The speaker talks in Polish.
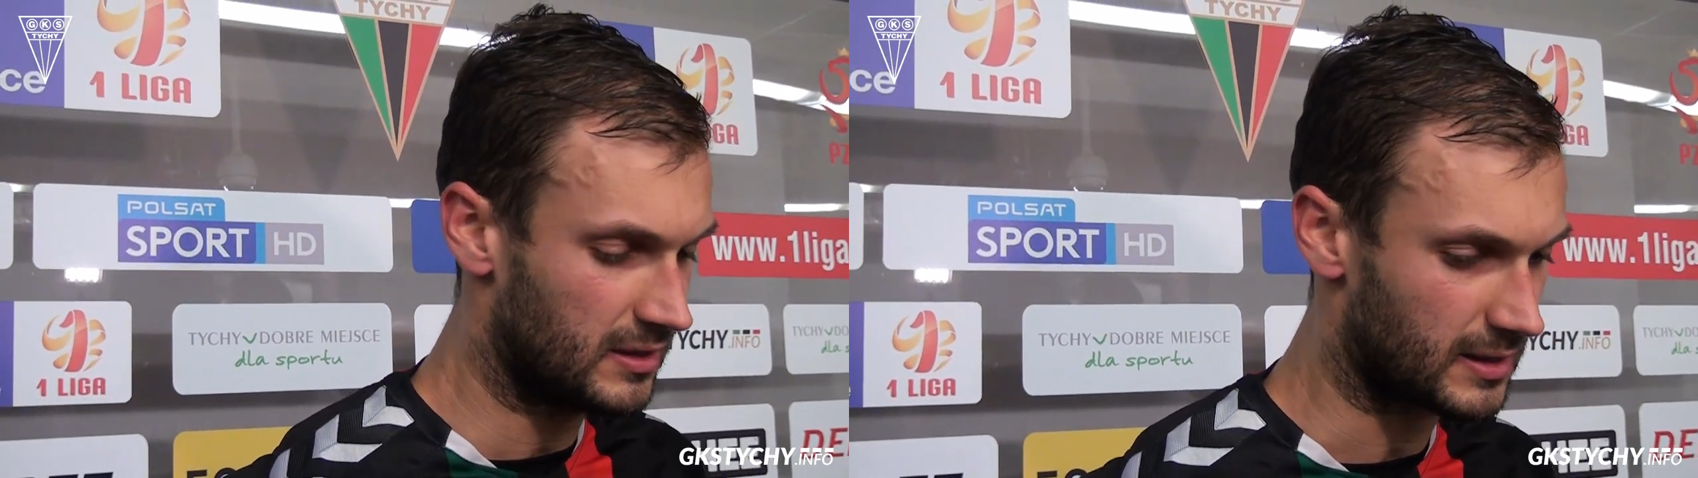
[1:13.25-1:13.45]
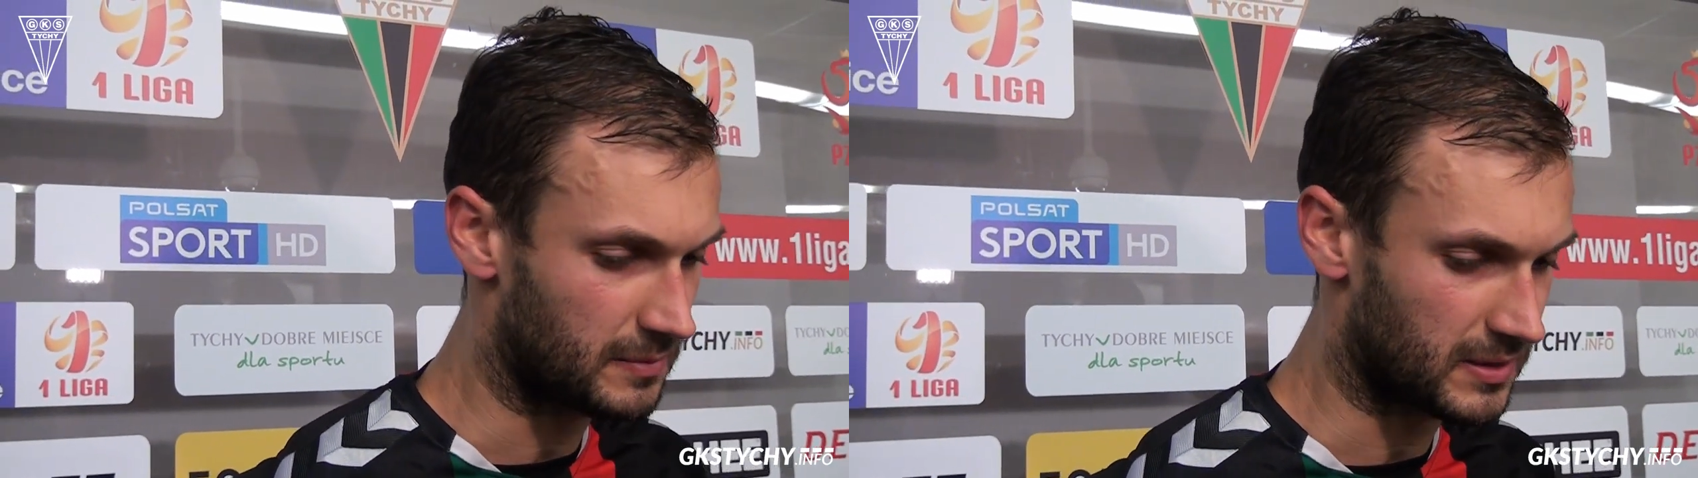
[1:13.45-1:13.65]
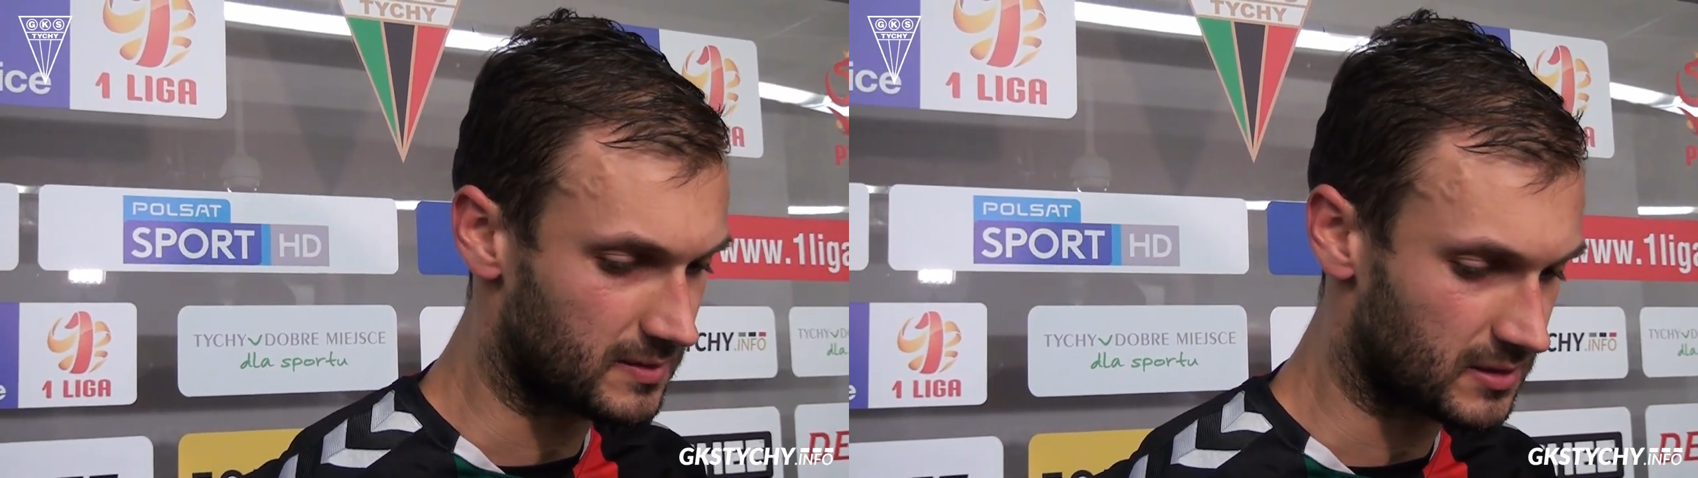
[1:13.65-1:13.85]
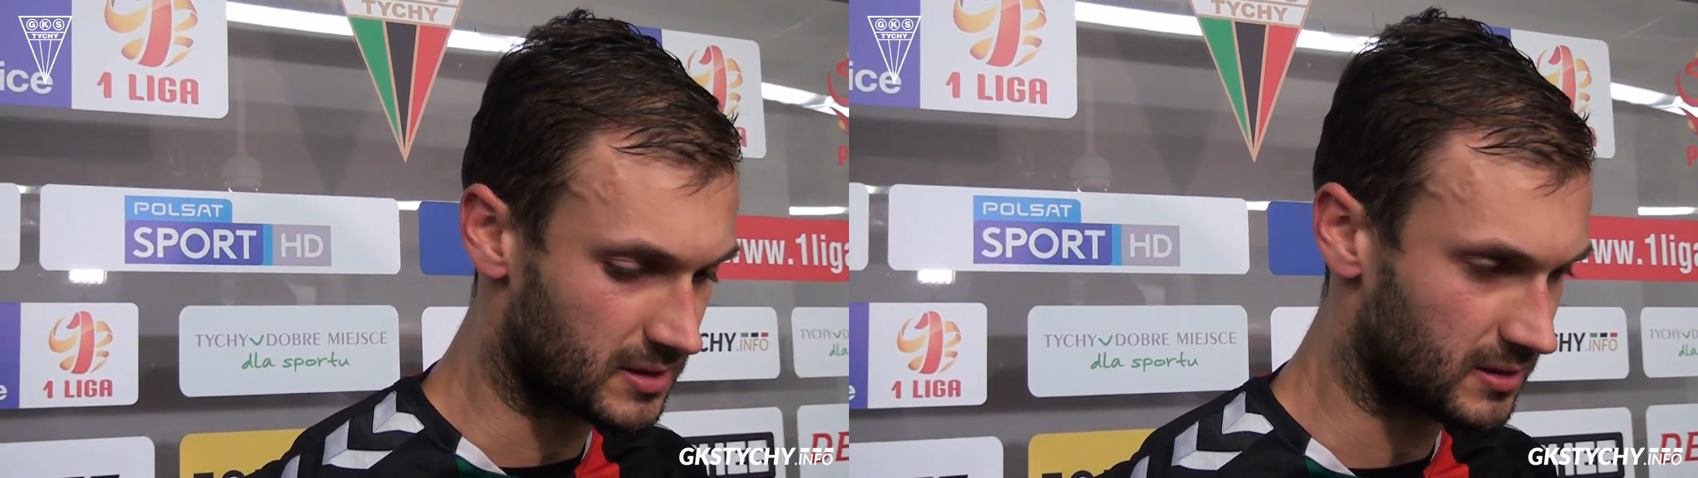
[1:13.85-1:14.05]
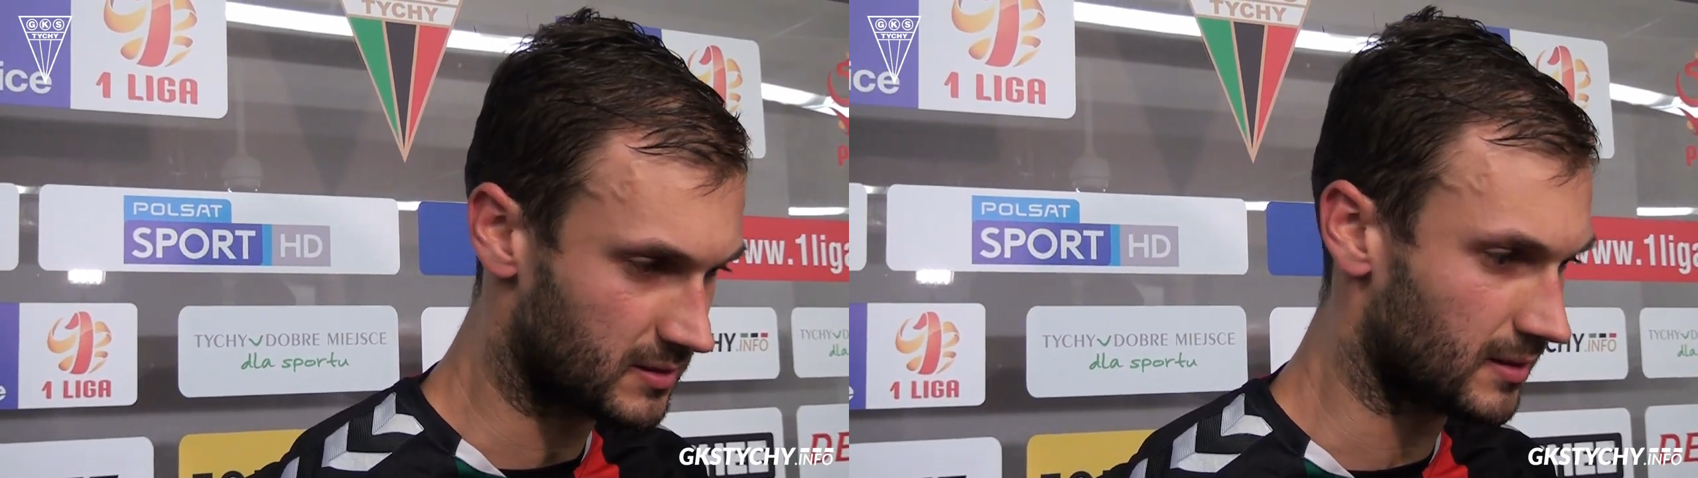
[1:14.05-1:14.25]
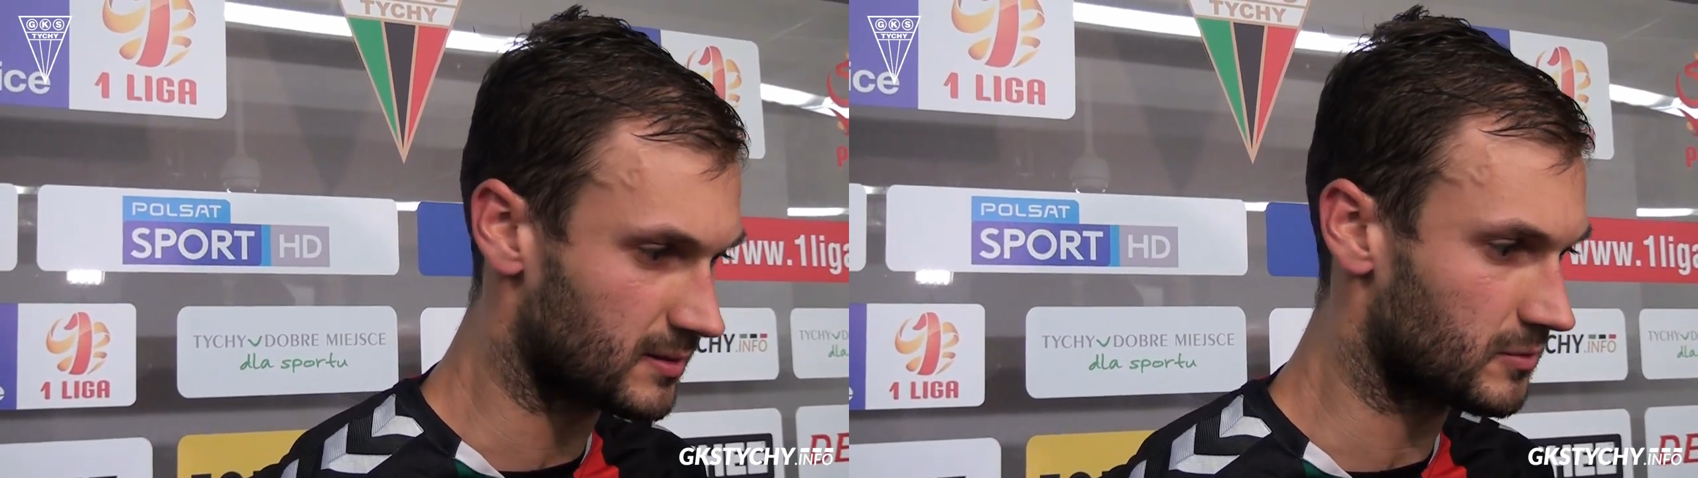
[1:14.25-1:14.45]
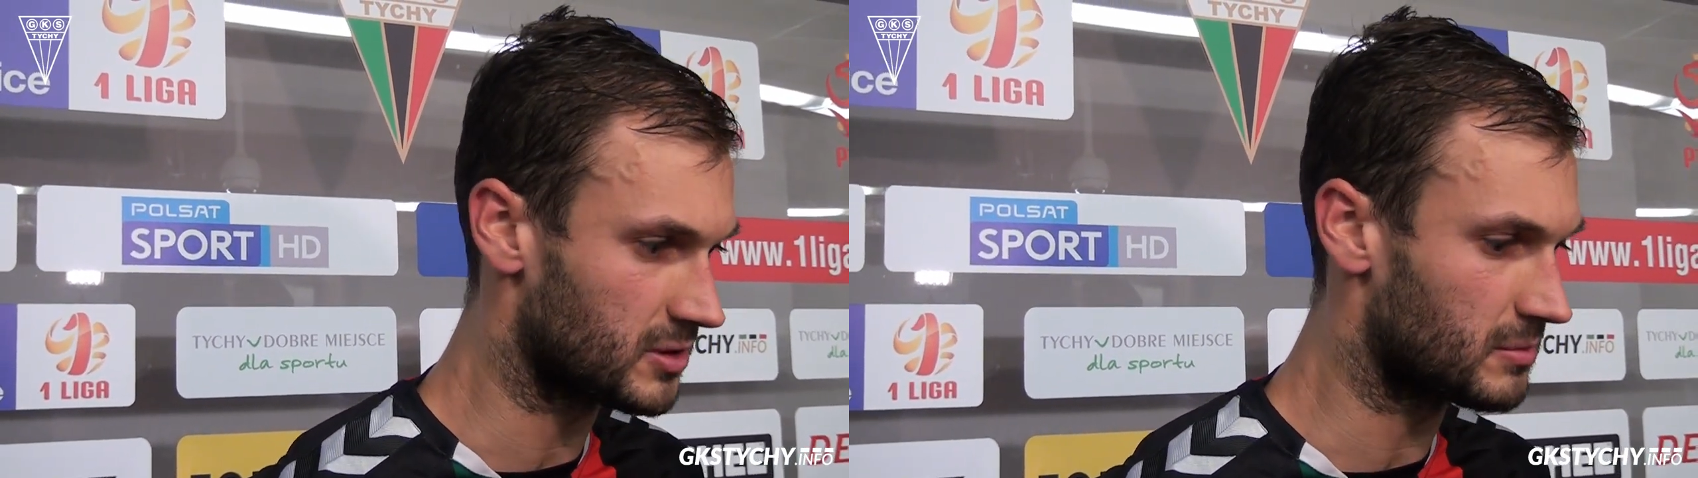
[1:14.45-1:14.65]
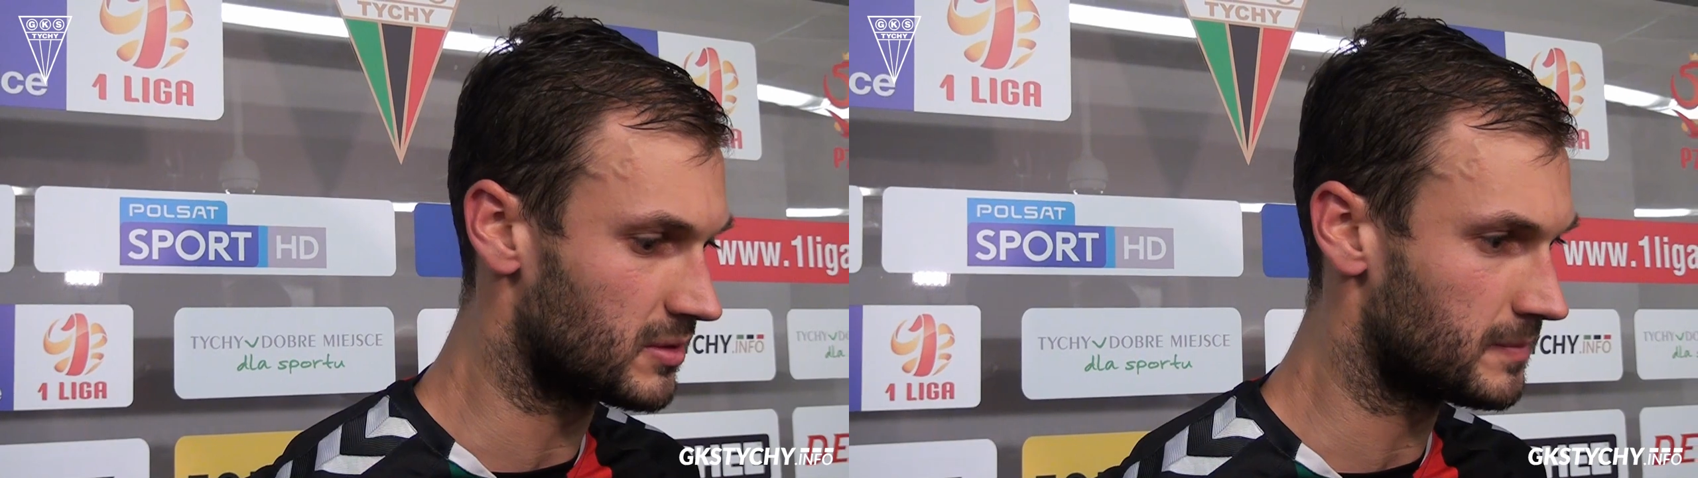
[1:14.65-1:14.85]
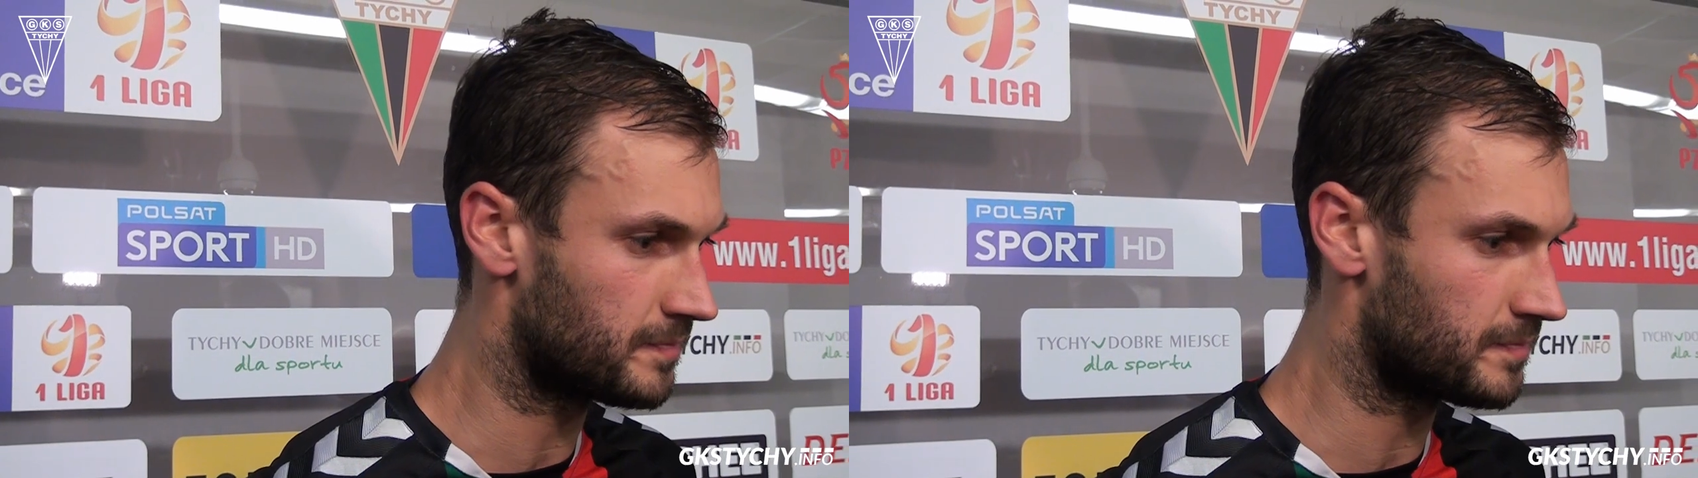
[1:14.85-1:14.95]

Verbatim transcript: jaki prestiż z Gieksą u siebie.